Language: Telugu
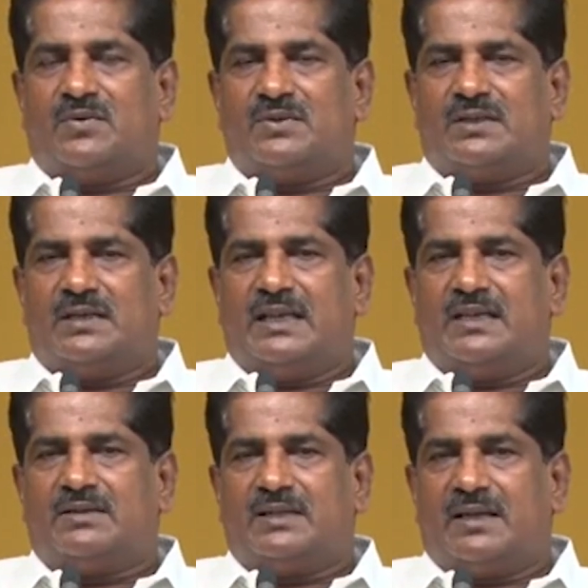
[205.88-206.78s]
కౌన్సిల్
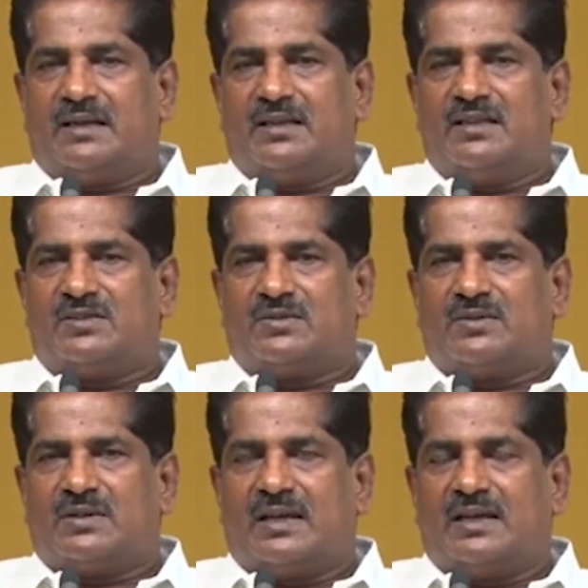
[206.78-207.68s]
ఏదైతే నిర్ణయం
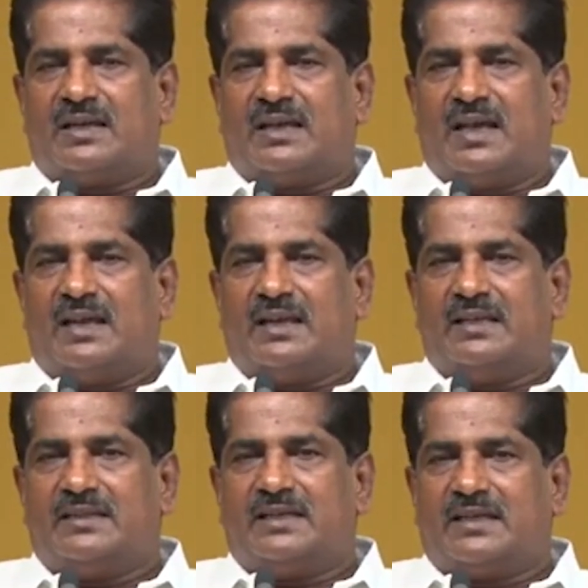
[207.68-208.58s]
తీసుకుంటుందో ఆ
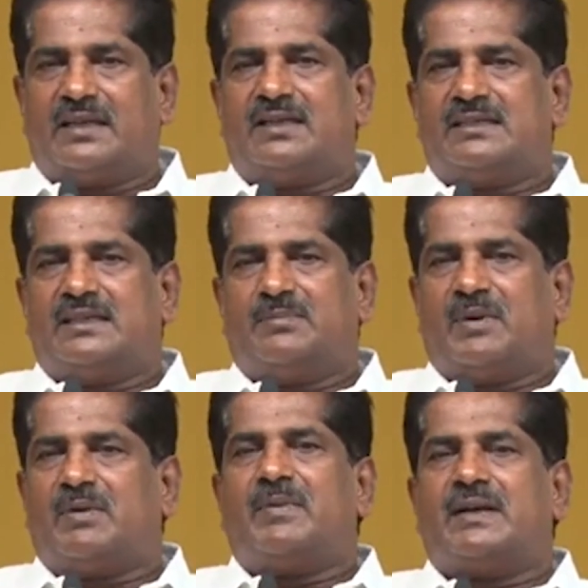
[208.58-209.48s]
నిర్ణయాన్ని ధిక్కరించే
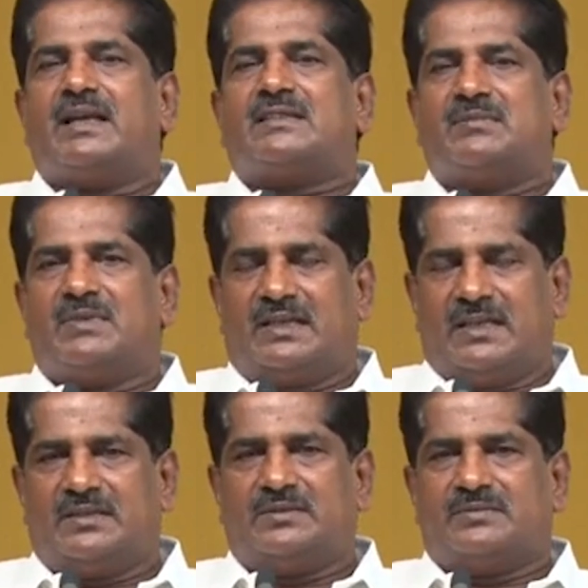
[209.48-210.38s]
పవర్ మట్టుకు అసెంబ్లీకి
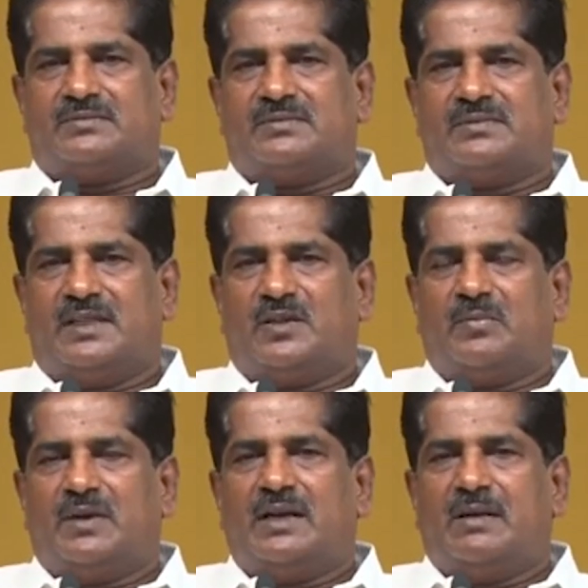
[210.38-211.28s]
లేదు నేను
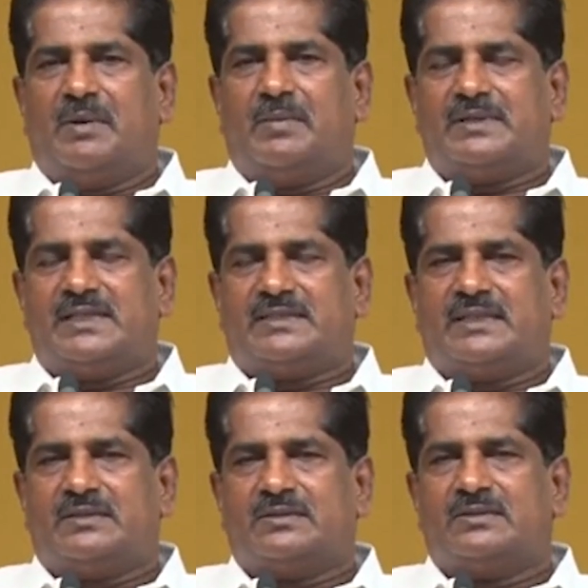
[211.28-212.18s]
బిల్లుని అమెండ్మెంట్
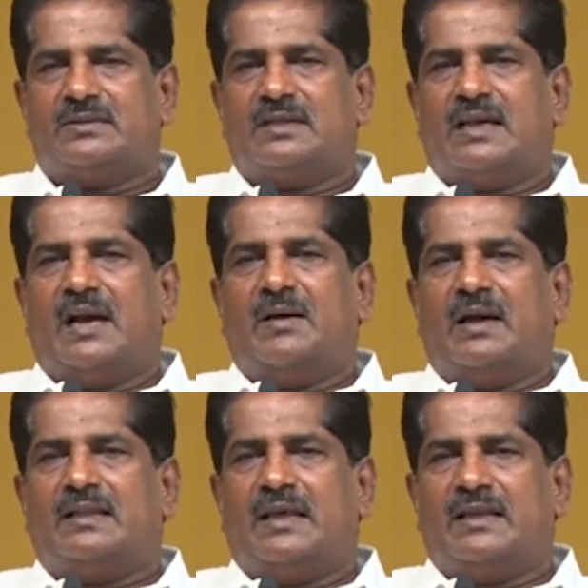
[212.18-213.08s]
చేశాను అవి
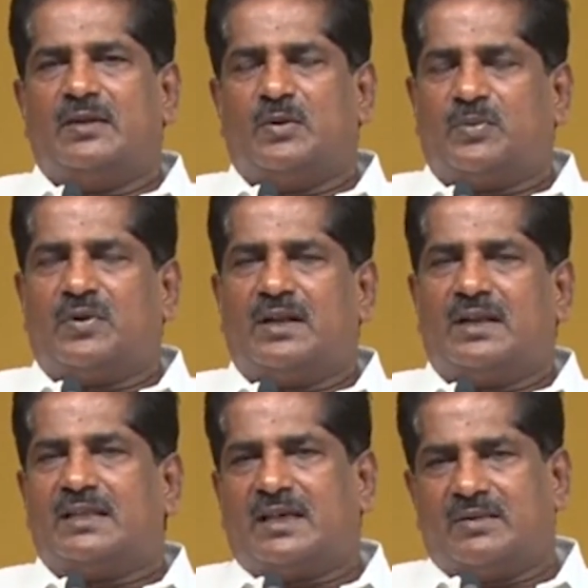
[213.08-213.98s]
దాన్ని నేను ఒప్పుకోవటం
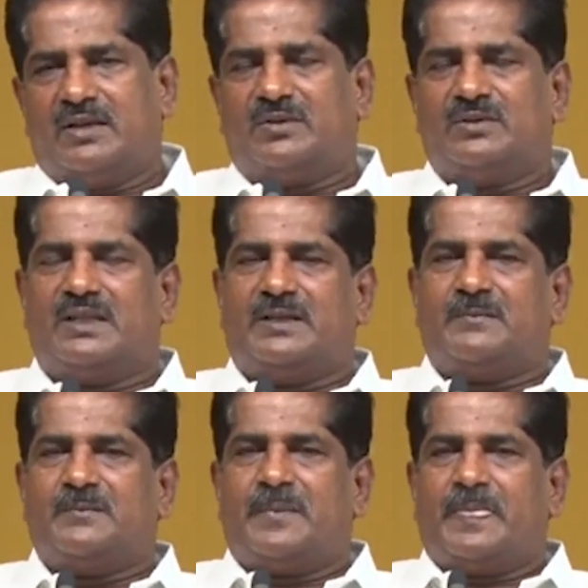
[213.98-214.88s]
అధికారం నీకుంది
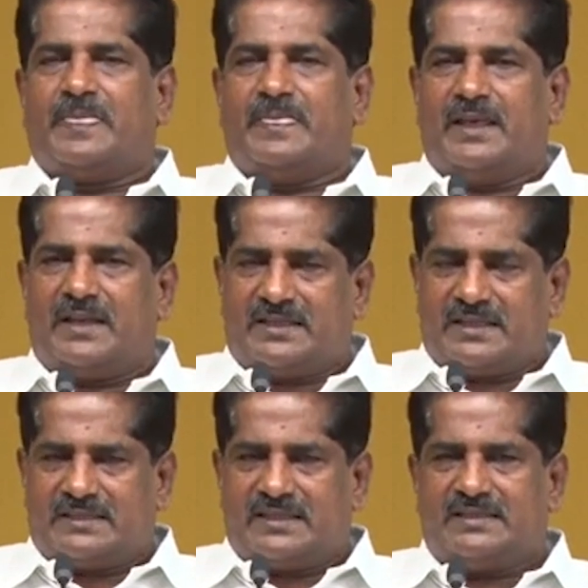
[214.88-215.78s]
నేను
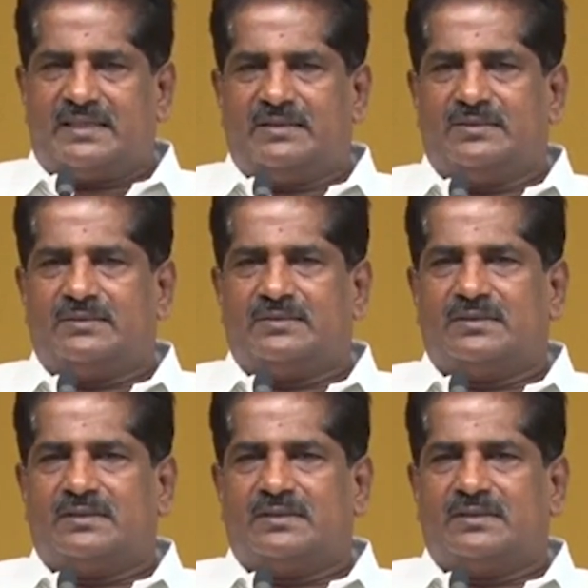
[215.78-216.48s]
రిజెక్ట్ చేశాను